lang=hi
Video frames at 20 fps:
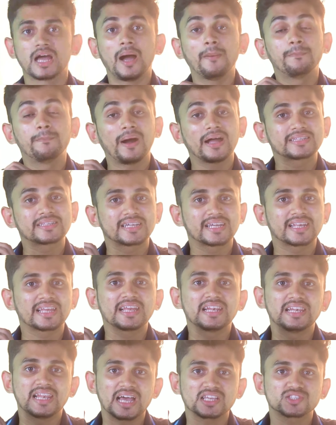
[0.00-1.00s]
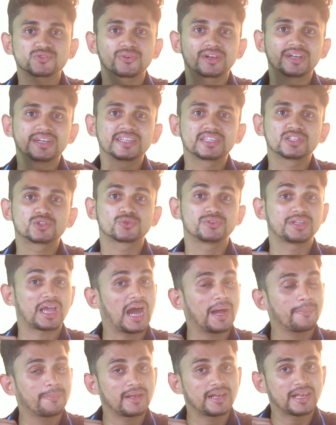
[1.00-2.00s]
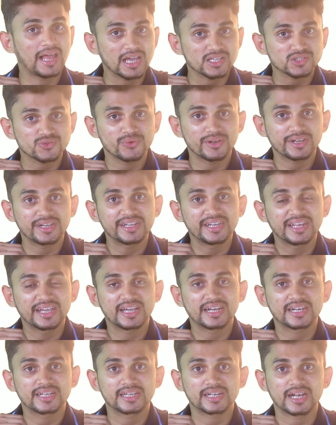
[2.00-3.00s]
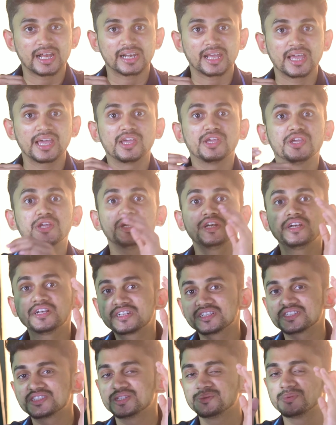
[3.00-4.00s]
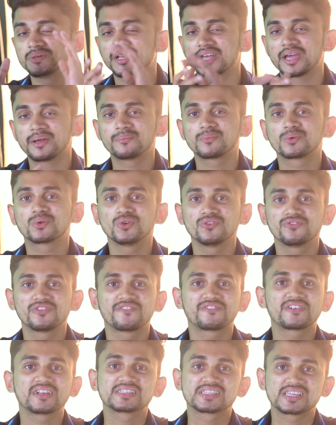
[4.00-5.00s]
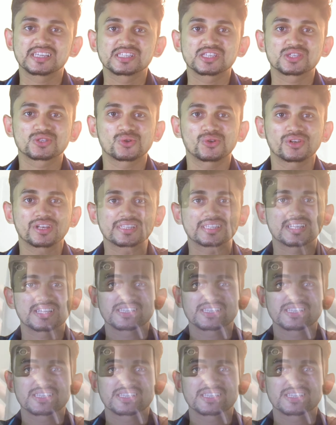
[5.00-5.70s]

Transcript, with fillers: अब बात करेंगे लास्ट वेरिएंट की तो यहाँ पे लास्ट वेरिएंट निकल कर आ रहा है एट जी बी रैम टू फिफ्टी सिक्स स्टोरेज